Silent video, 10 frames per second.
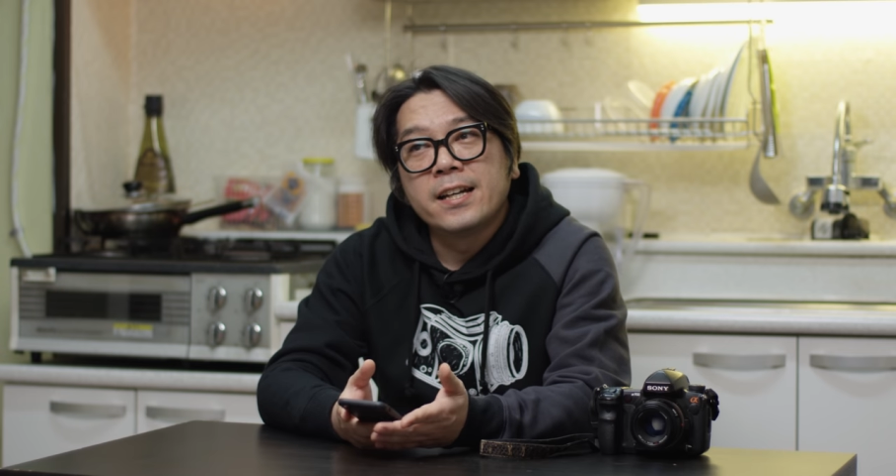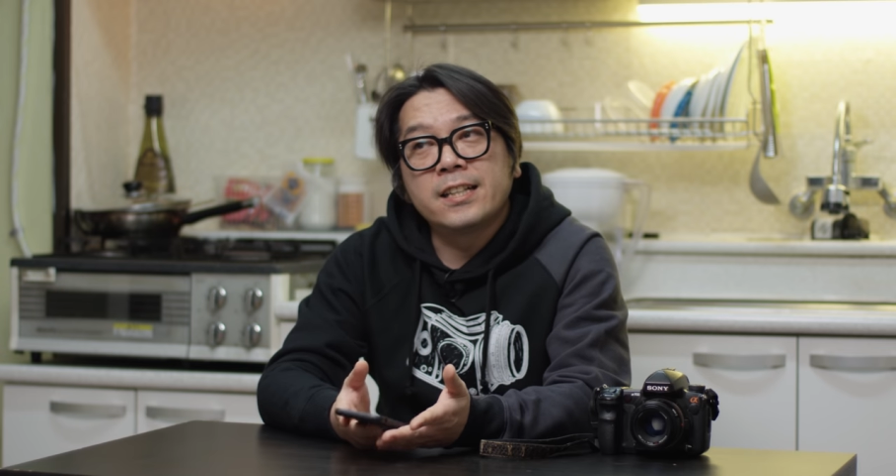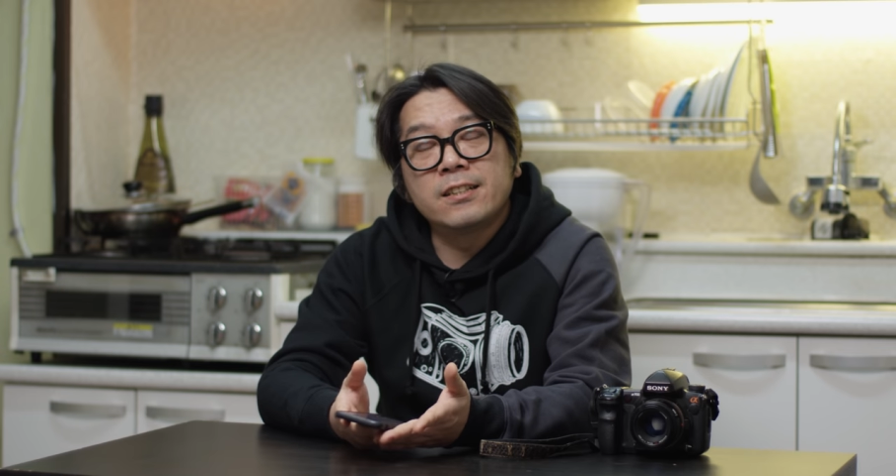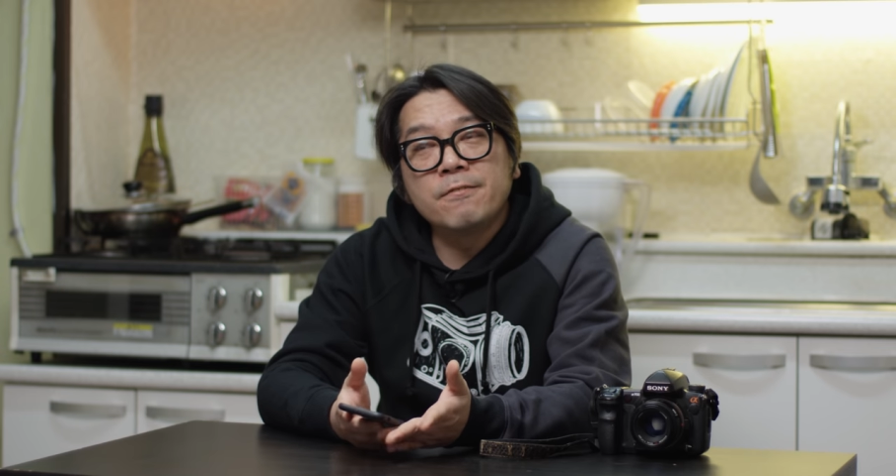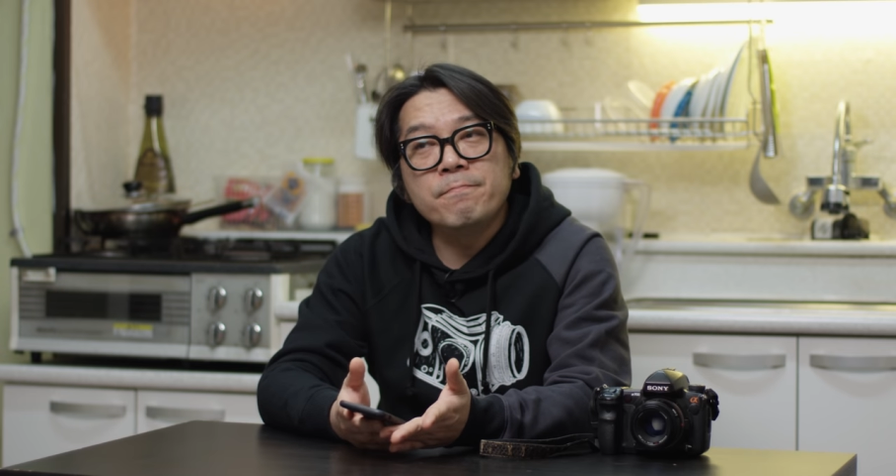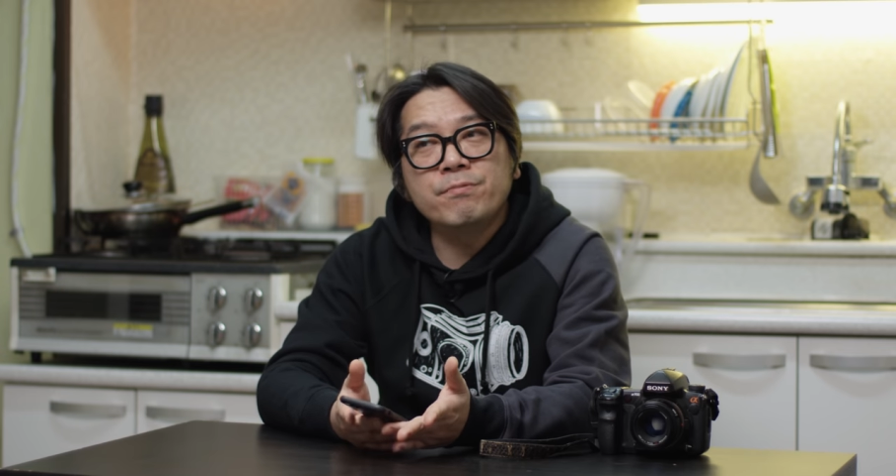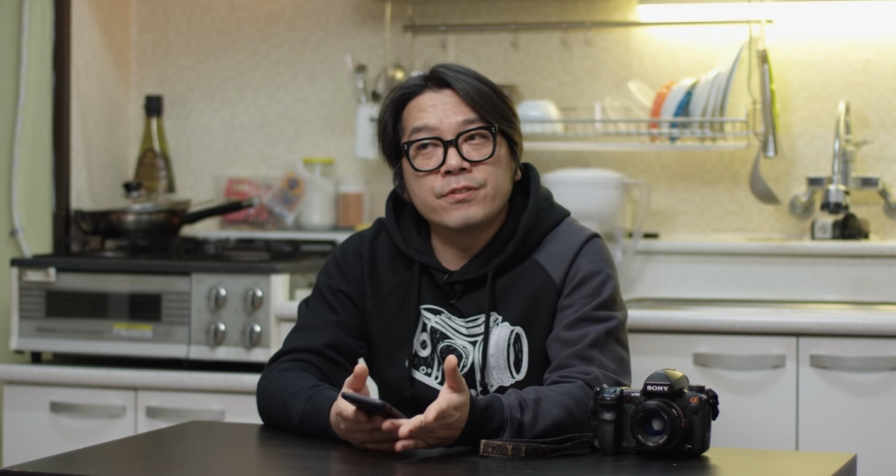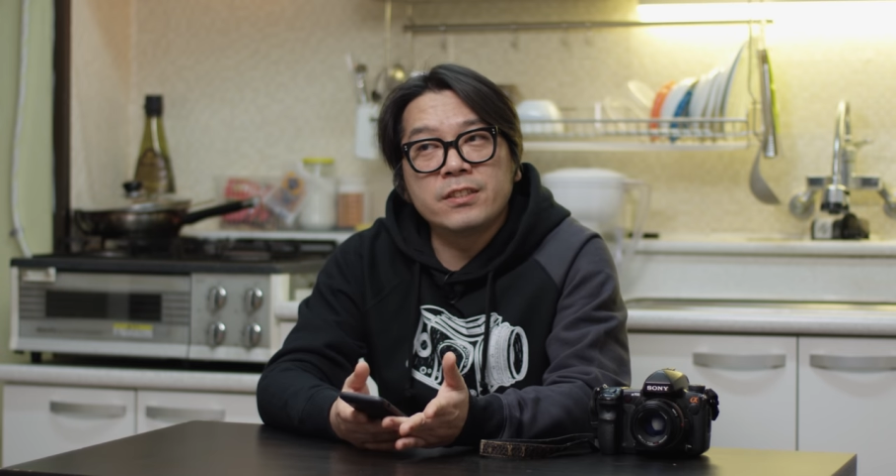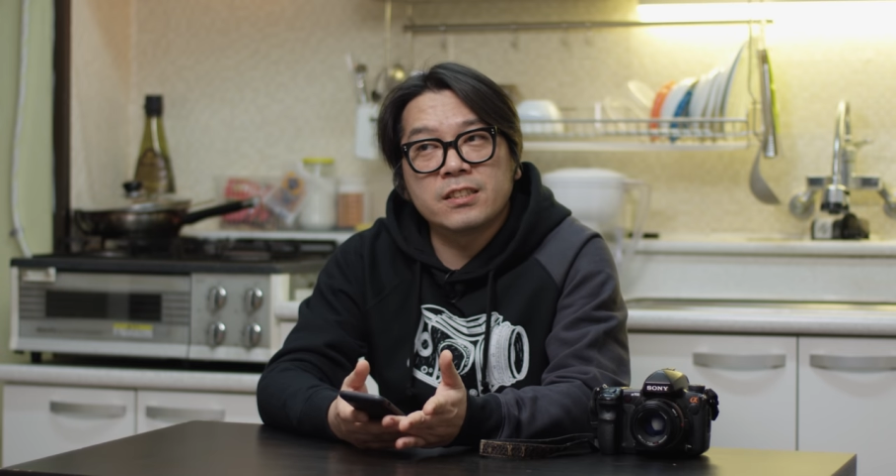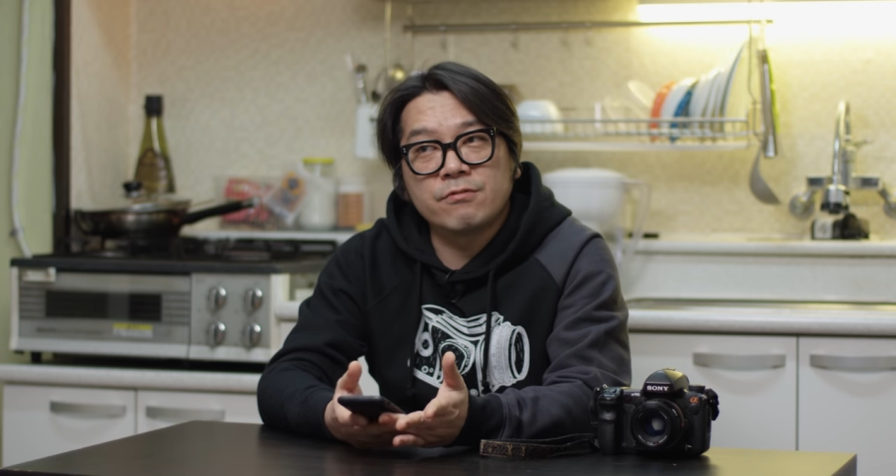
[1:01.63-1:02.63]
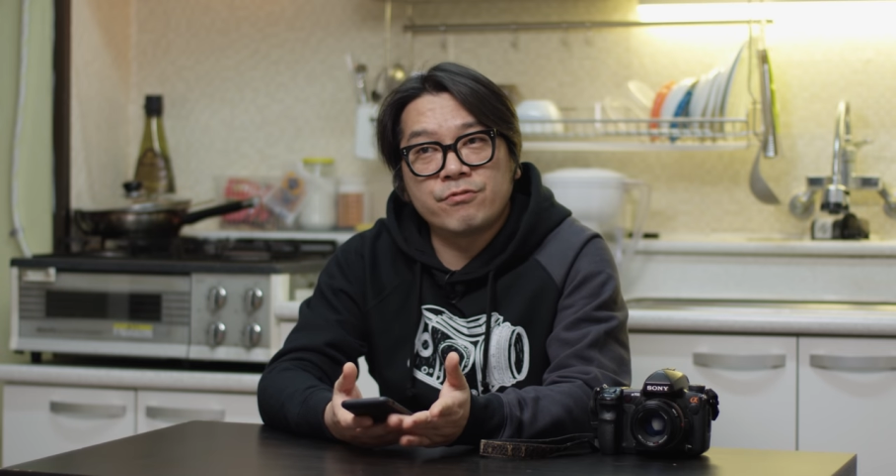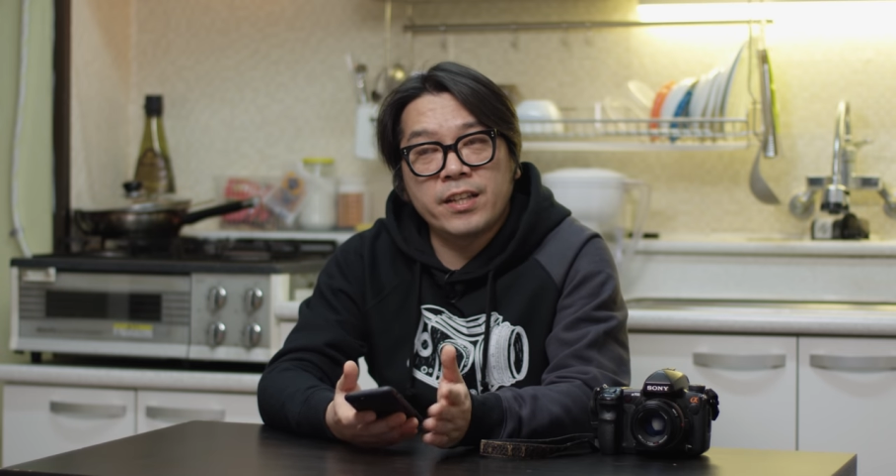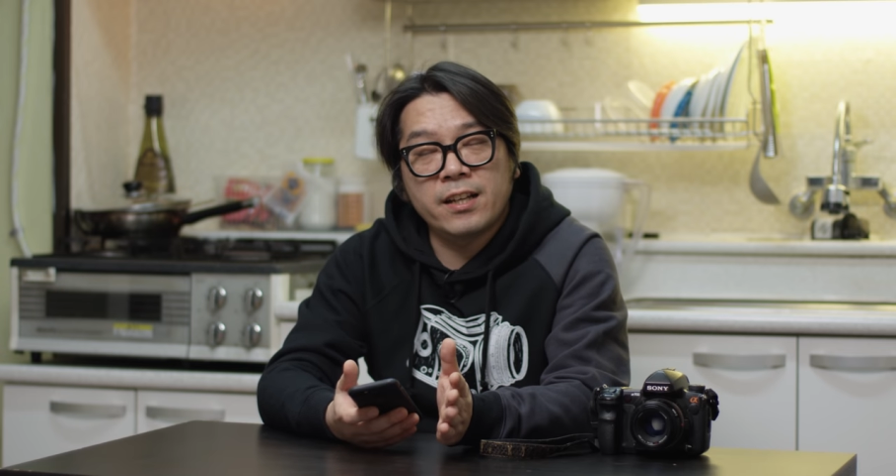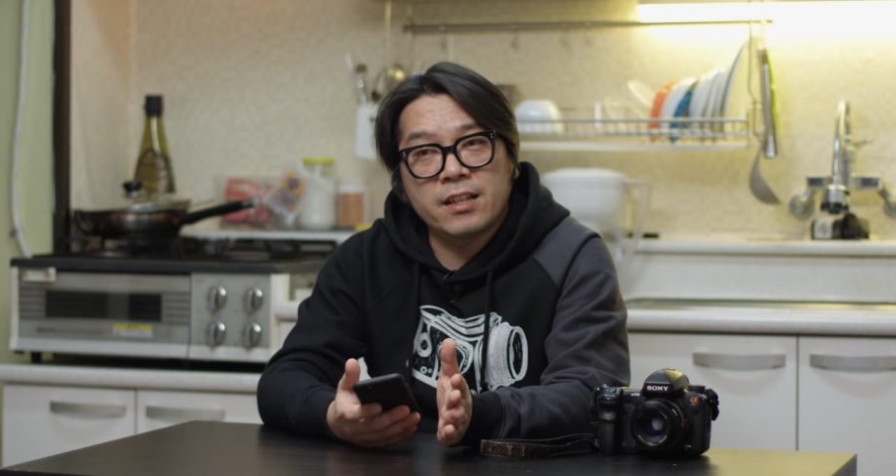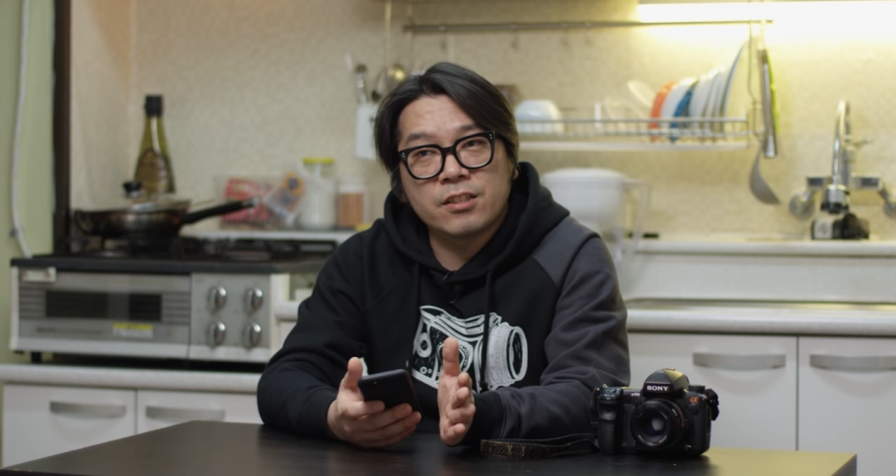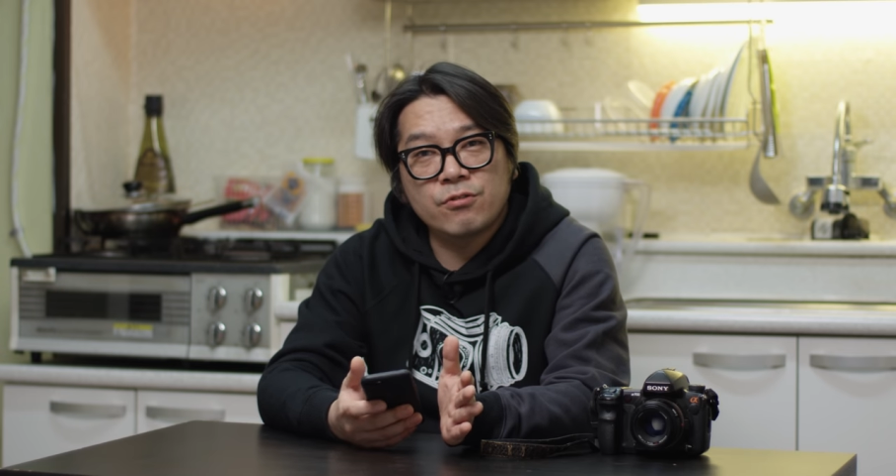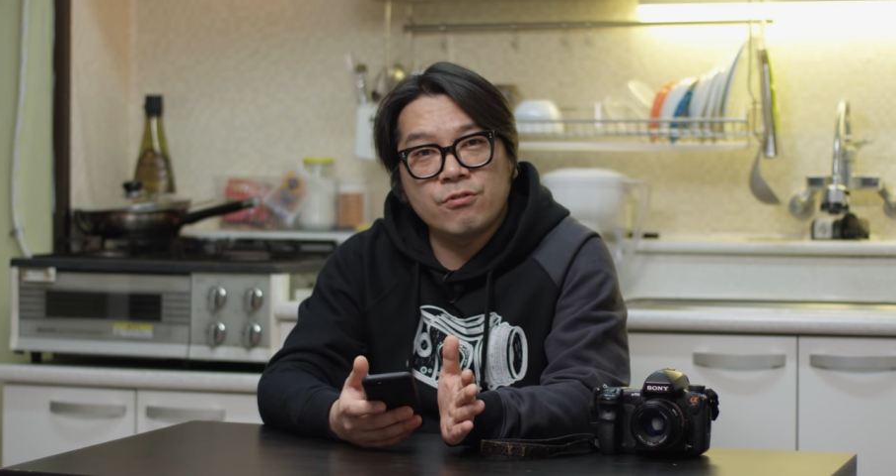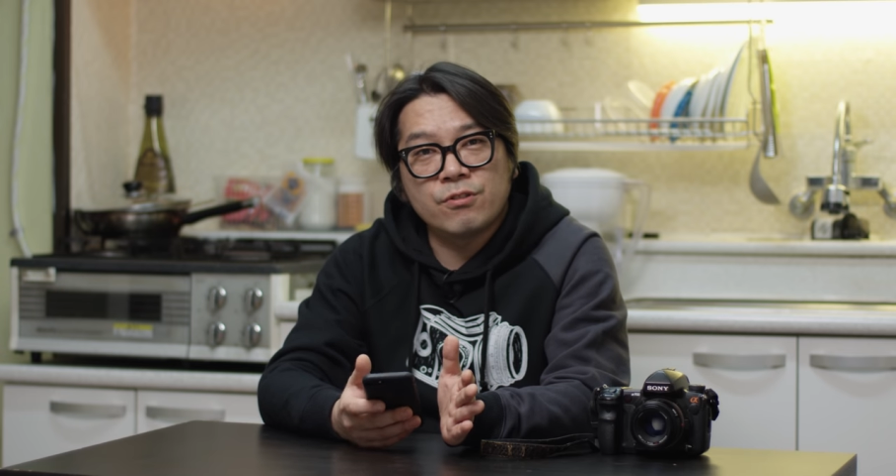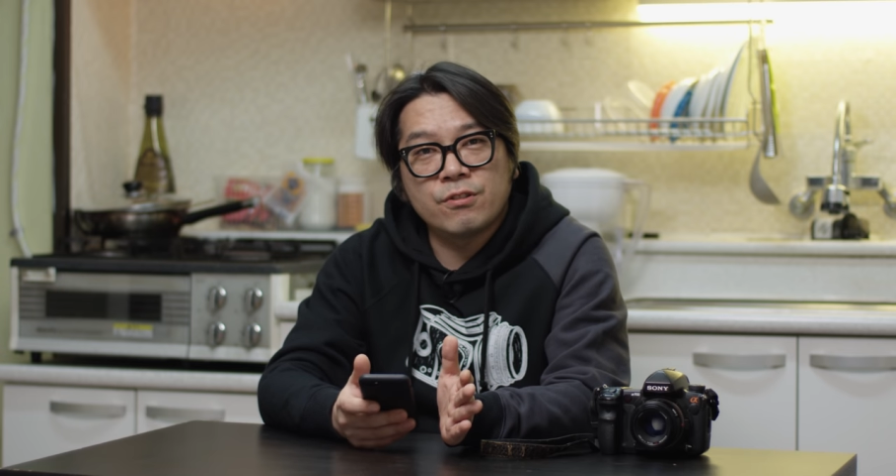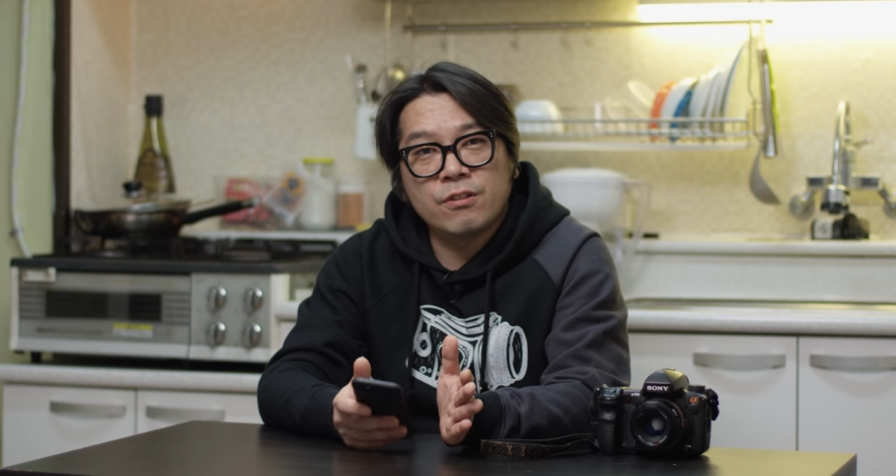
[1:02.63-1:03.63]
그런 분들을 위해
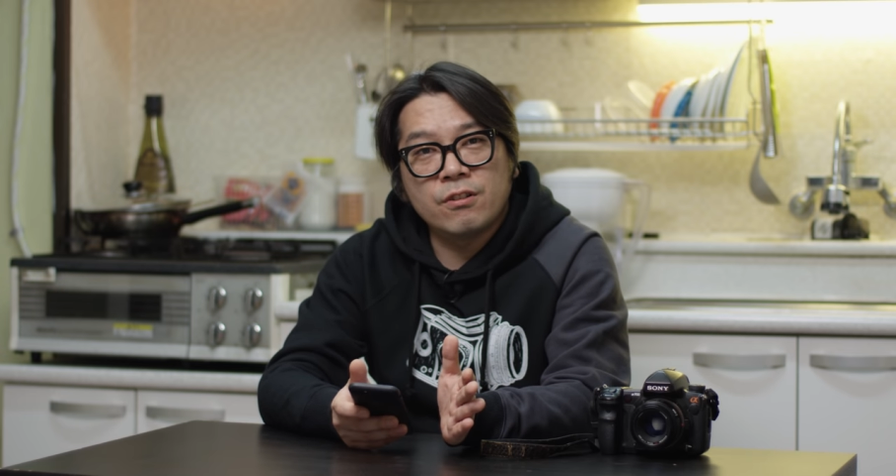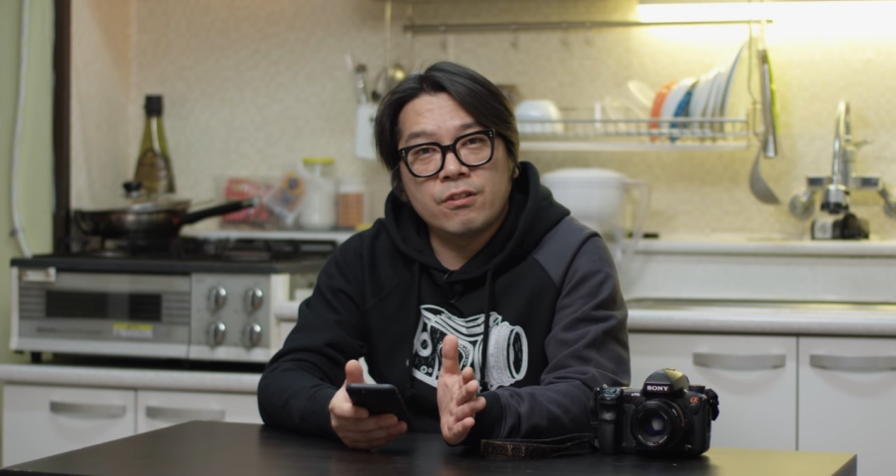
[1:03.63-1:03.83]
가지고